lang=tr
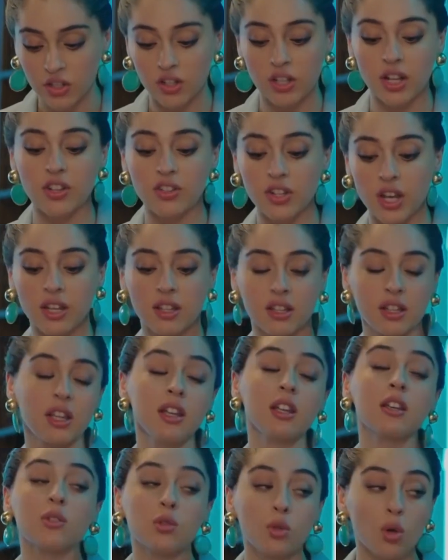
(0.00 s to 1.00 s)
geçilecek
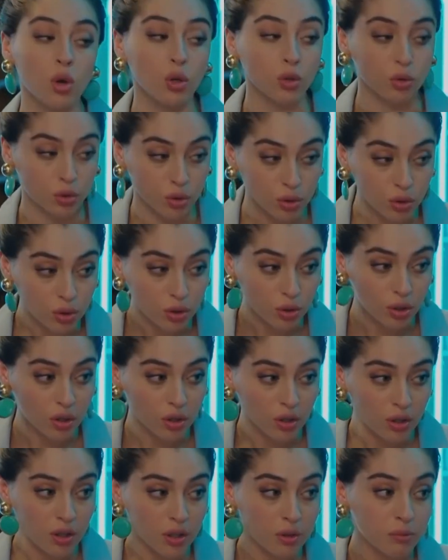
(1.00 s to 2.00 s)
diye yazıyordu.
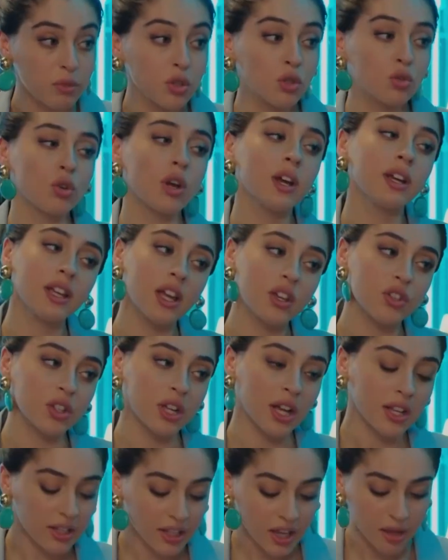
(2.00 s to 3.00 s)
Biz şu an
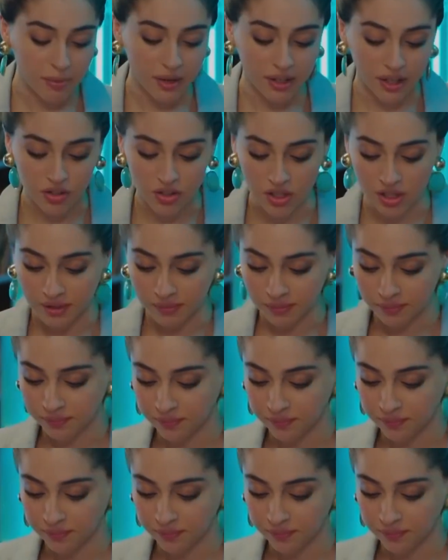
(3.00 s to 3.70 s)
geç kaldık. Hemen geçelim.